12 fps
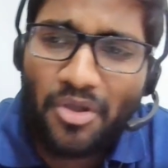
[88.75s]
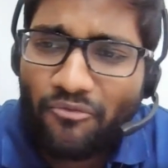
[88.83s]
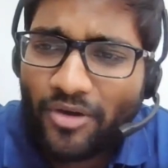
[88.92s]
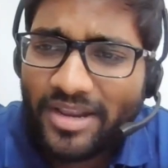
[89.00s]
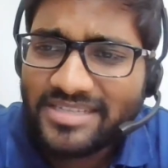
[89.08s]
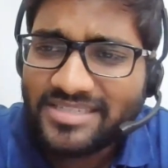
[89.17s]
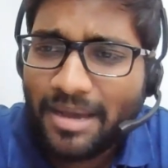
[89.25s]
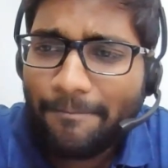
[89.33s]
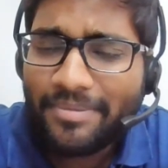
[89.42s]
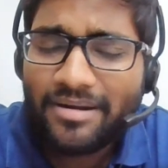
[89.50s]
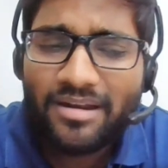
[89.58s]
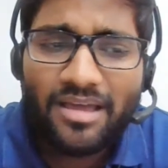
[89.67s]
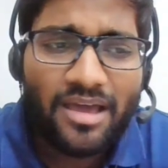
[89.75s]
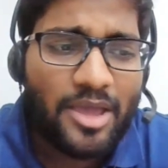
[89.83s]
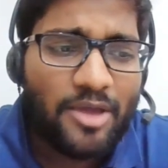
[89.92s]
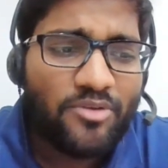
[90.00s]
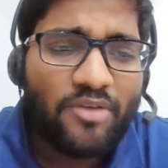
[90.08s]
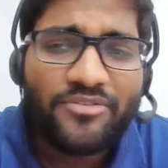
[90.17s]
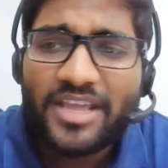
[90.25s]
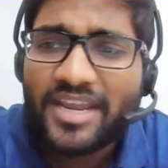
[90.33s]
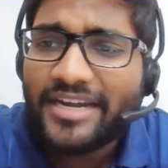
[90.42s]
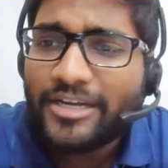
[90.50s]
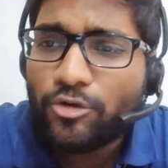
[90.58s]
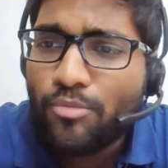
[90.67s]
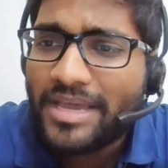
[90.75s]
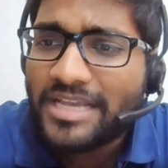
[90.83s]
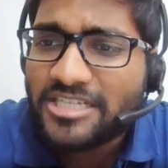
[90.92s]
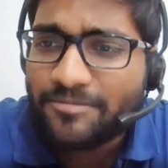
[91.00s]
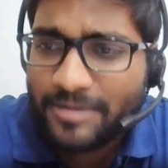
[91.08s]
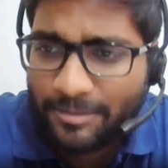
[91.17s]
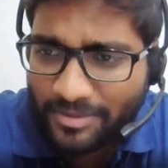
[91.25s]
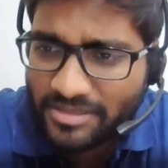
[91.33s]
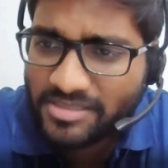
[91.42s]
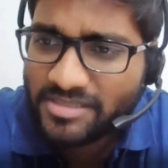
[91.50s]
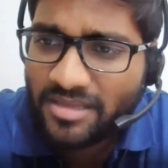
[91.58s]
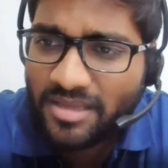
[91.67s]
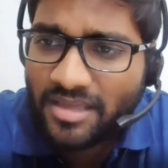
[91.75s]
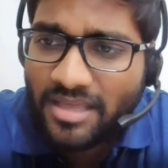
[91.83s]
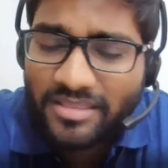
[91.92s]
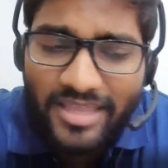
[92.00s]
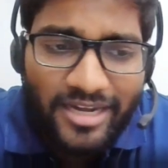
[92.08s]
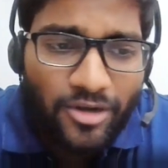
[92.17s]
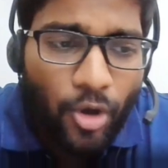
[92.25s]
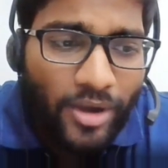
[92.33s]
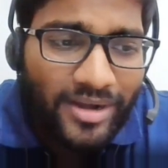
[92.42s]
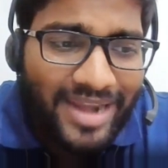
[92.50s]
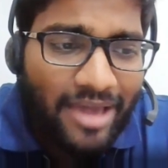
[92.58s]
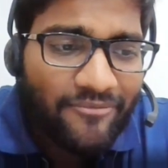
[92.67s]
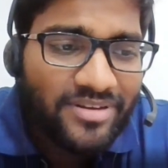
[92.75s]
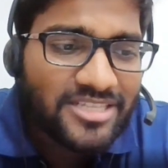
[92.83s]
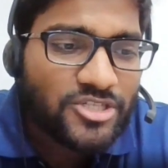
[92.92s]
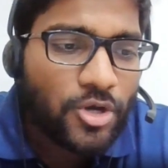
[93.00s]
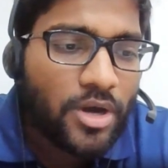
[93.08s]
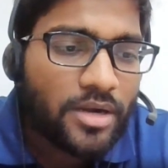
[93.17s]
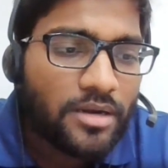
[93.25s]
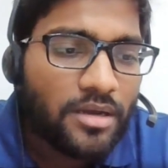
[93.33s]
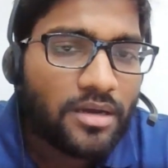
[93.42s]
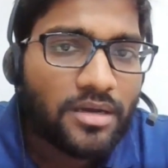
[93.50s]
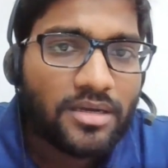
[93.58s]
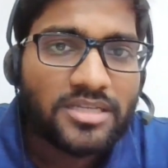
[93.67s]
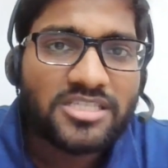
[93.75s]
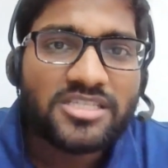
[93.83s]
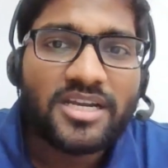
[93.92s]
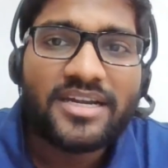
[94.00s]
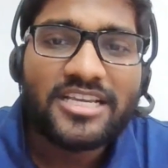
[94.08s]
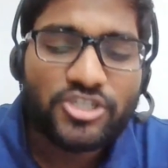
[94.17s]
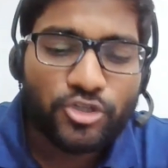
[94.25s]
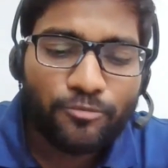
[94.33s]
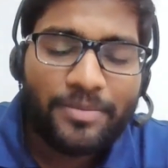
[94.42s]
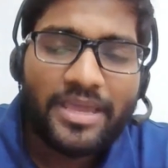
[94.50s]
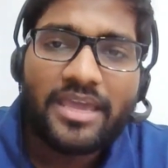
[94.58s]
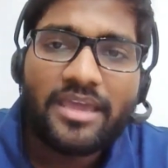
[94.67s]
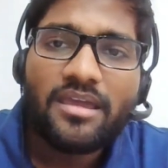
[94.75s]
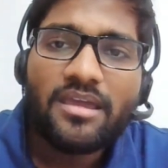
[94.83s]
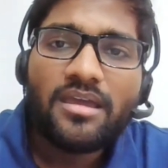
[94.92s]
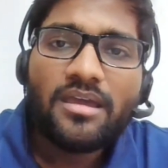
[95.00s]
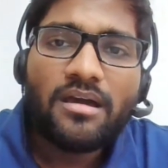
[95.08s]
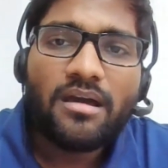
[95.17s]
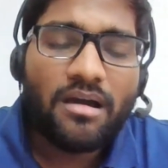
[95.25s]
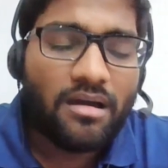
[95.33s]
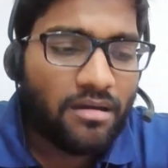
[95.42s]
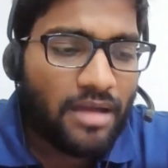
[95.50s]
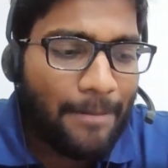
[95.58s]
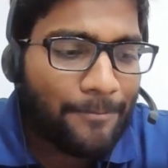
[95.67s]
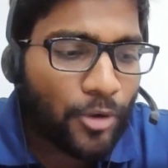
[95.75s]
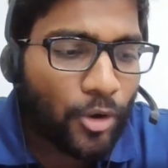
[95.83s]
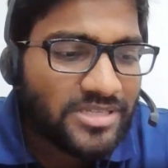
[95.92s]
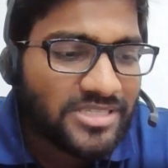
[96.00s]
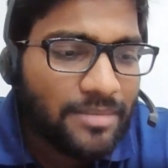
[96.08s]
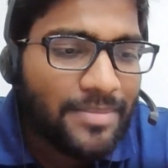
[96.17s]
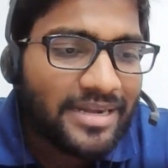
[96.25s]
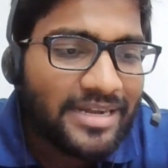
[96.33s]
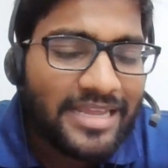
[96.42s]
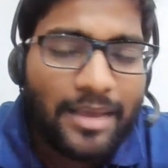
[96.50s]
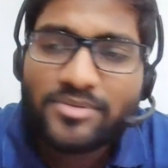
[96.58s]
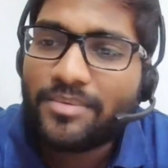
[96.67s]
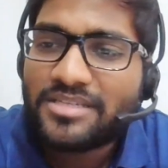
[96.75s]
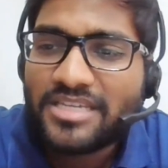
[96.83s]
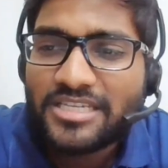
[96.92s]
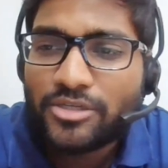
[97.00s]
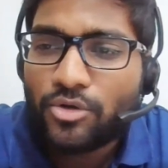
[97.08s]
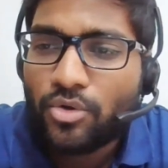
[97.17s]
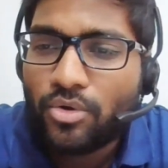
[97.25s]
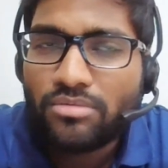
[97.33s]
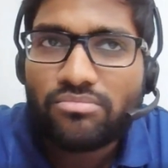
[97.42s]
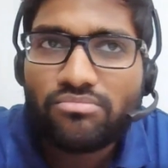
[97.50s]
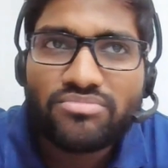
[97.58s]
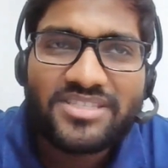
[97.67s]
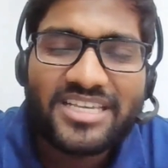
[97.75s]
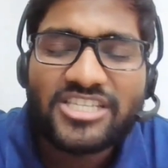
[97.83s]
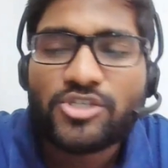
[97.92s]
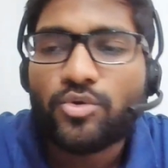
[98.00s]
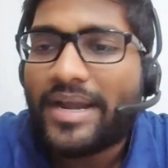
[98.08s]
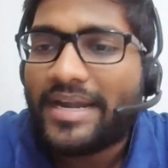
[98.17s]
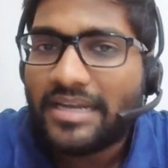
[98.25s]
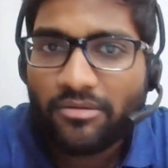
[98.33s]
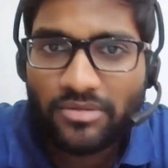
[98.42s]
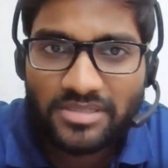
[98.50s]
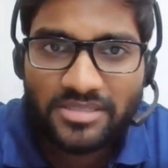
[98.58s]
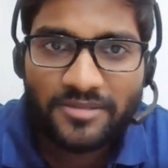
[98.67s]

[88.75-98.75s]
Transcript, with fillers: for example if you have taken two major papers then on average your uh, study should be uh, approximately aap samajh ke chalo 6 to 8 hours